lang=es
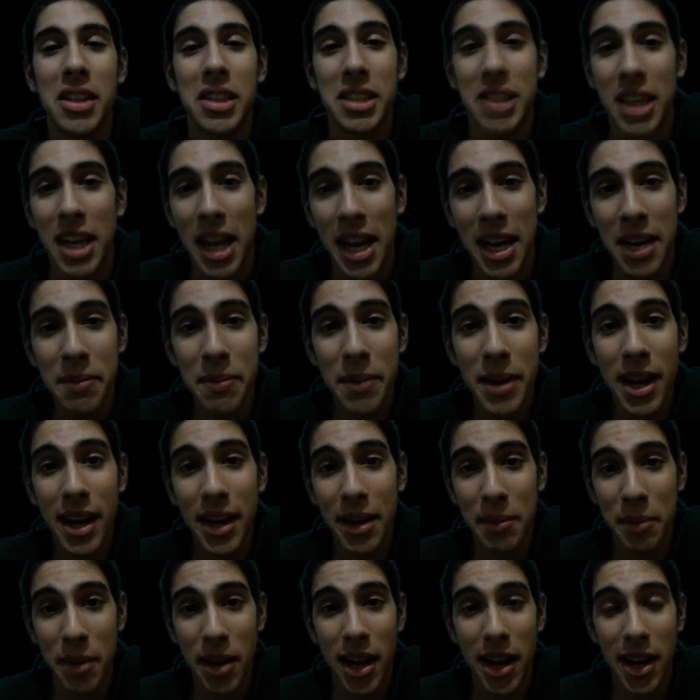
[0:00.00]
Si queréis ver a
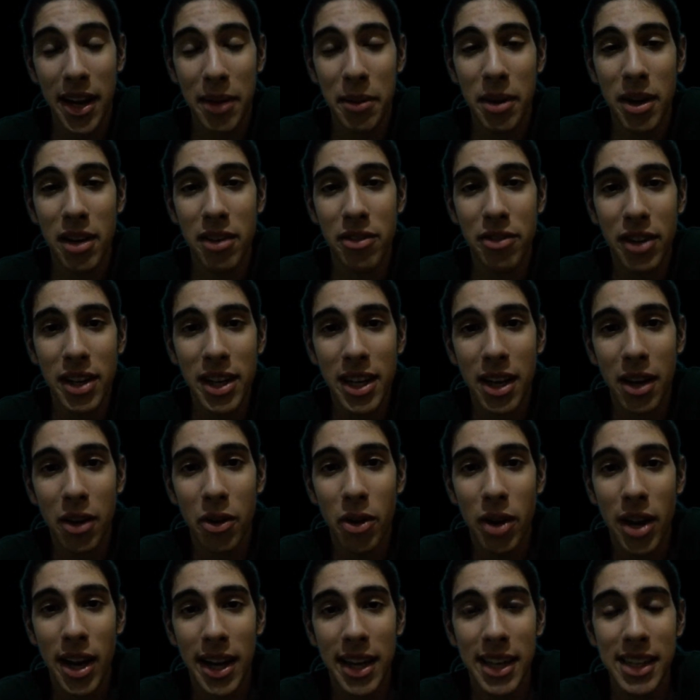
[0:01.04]
qué, me, refería
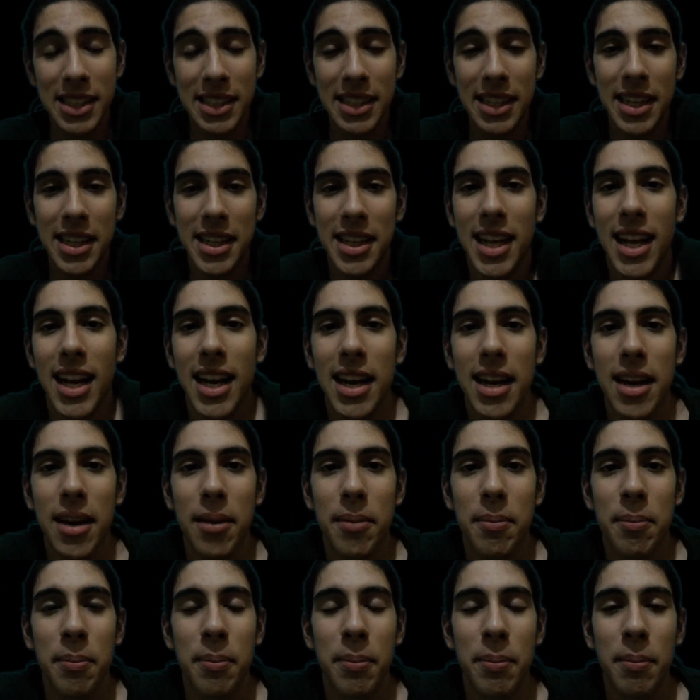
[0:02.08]
con la risa y tal,
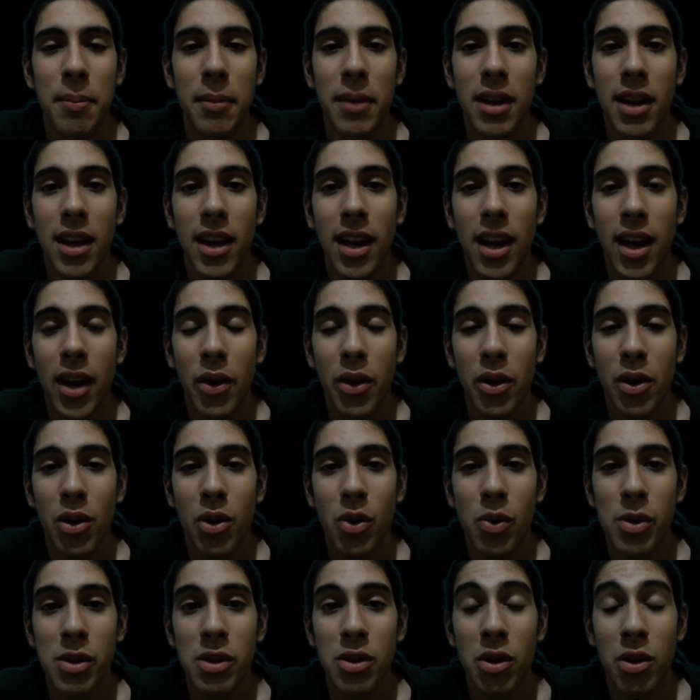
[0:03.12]
ahora os lo
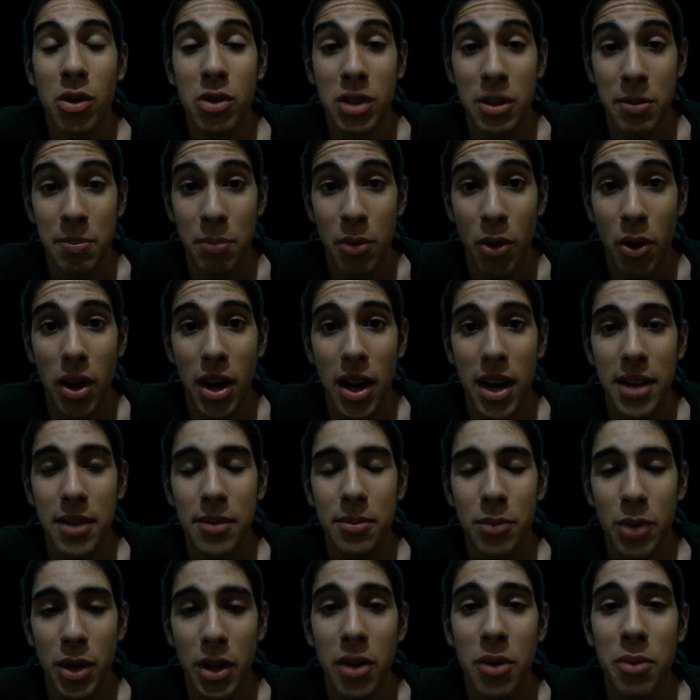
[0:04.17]
cuento los spoilers.
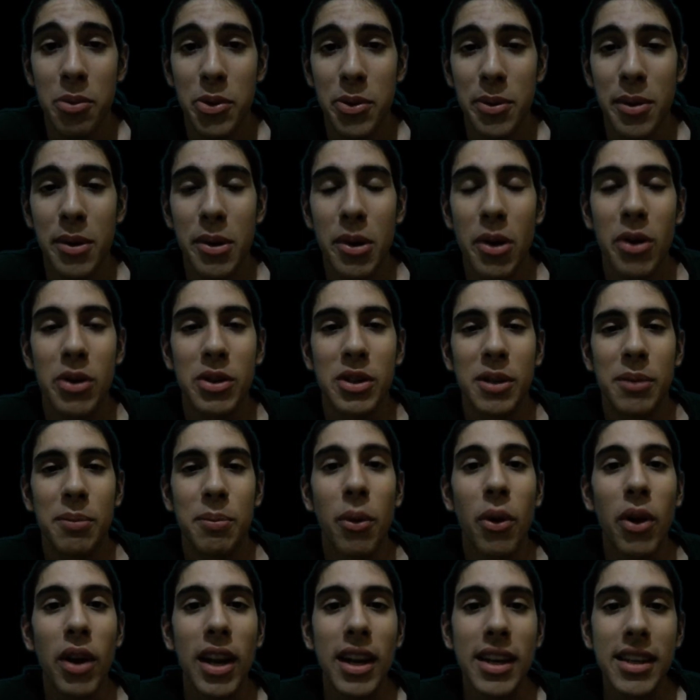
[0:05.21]
Bueno, pues vamos con los
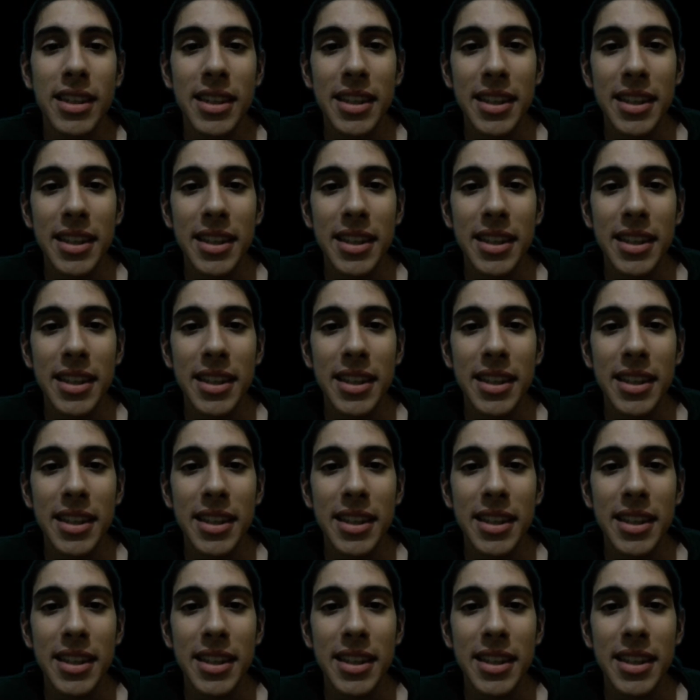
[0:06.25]
spoilers.